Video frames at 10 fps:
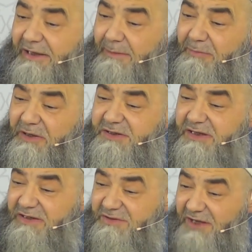iblis
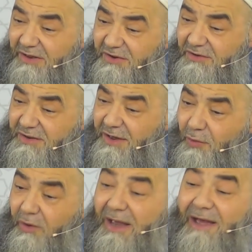insan kılığına
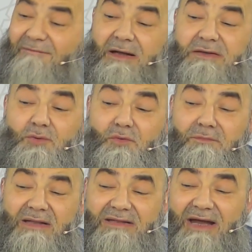göre evvelki
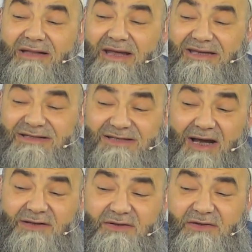ümmetlerde
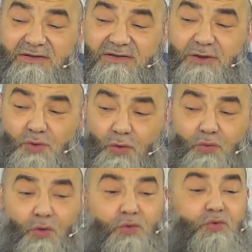insan kılığında
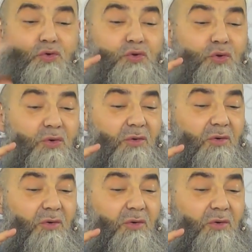çok görünürdü.